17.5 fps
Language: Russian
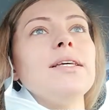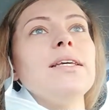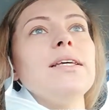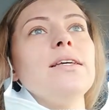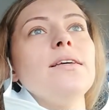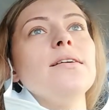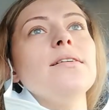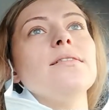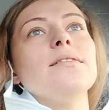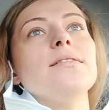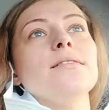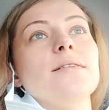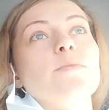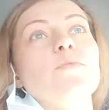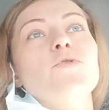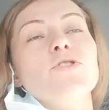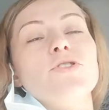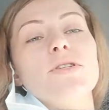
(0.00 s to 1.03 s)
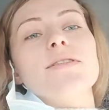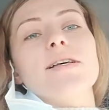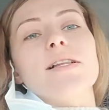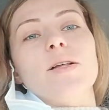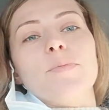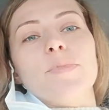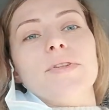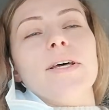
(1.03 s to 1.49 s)
и э, можно
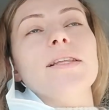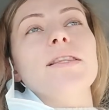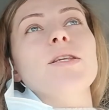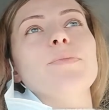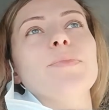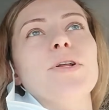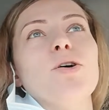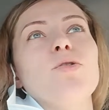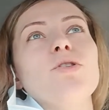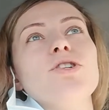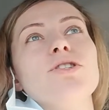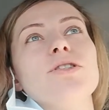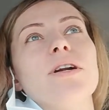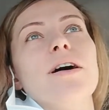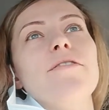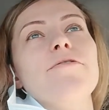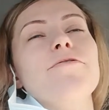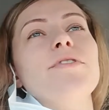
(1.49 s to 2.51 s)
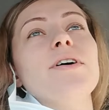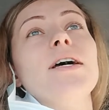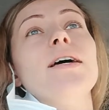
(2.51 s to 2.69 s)
схлопотать неплохой штраф